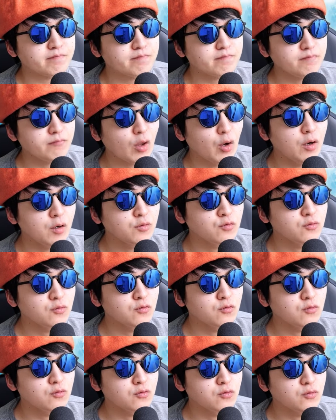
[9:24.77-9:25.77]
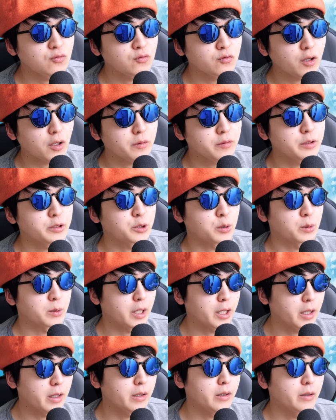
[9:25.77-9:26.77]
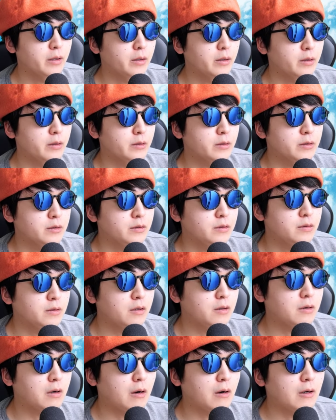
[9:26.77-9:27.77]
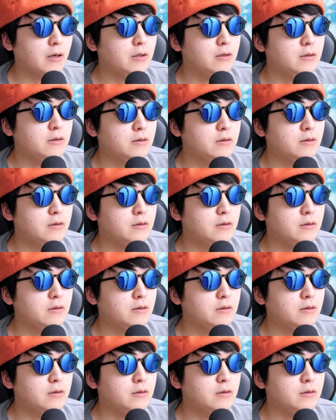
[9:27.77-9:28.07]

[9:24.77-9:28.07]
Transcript: あのー、なんでしょうねなんか